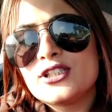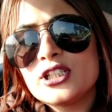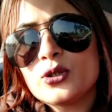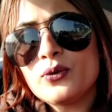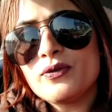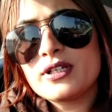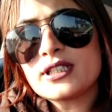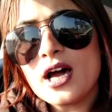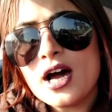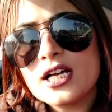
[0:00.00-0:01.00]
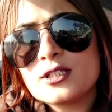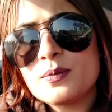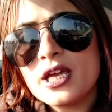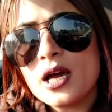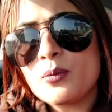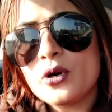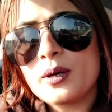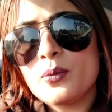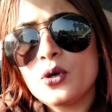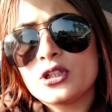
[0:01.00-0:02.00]
जी तो व्यूवर्स आज मैं आपको
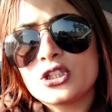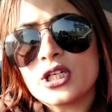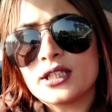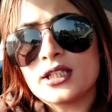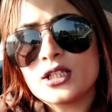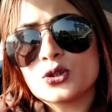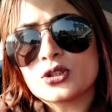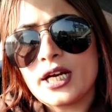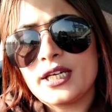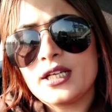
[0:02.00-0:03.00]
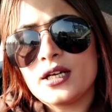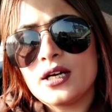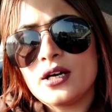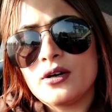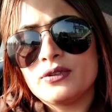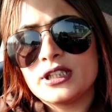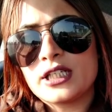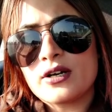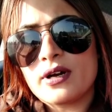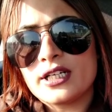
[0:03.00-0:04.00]
एक बहुत ही शानदार सोसाइटी का
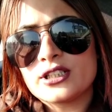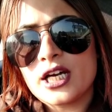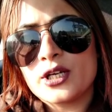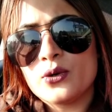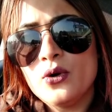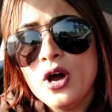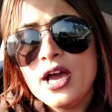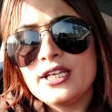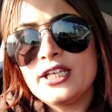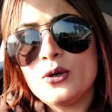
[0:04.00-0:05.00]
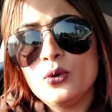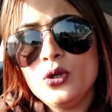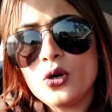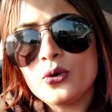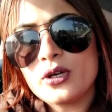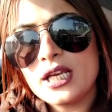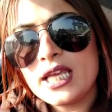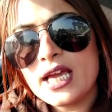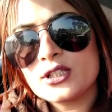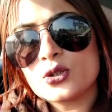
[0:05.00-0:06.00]
विज़िट करवाने जा रही हूँ ये उन लोगों के
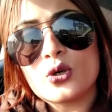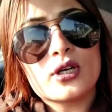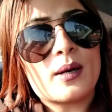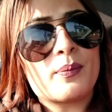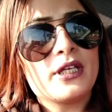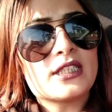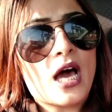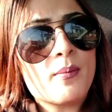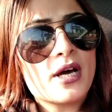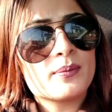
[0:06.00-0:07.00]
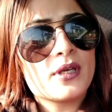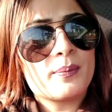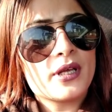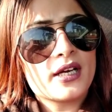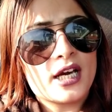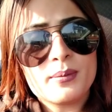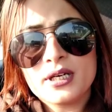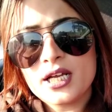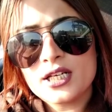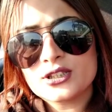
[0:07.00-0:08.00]
लिए है जो लोग इस्लामाबाद में अपना घर
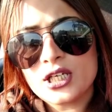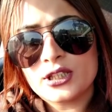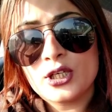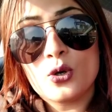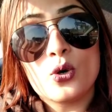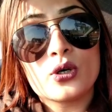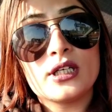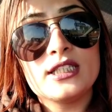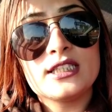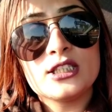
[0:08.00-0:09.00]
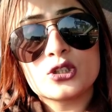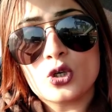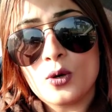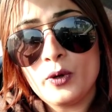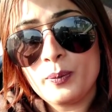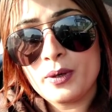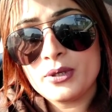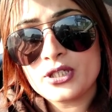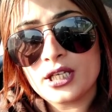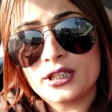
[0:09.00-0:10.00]
बनाना चाहते हैं और इजी इंस्टॉलमेंट पे
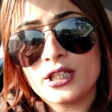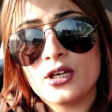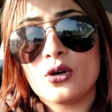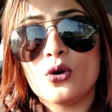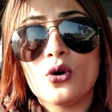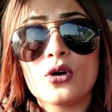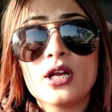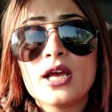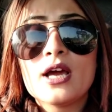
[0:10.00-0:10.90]
भी चाहते हैं और